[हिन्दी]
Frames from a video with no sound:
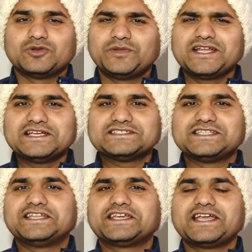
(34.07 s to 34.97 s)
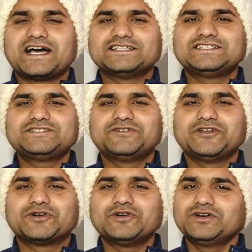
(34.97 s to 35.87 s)
तो बिना किसी तरीके आज के इस
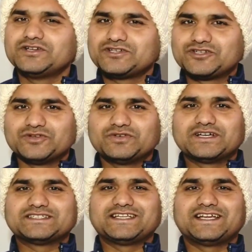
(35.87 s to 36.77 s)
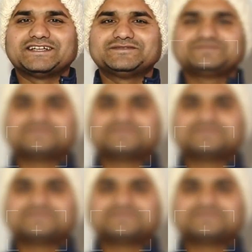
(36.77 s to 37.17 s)
वीडियो को शुरू करते हैं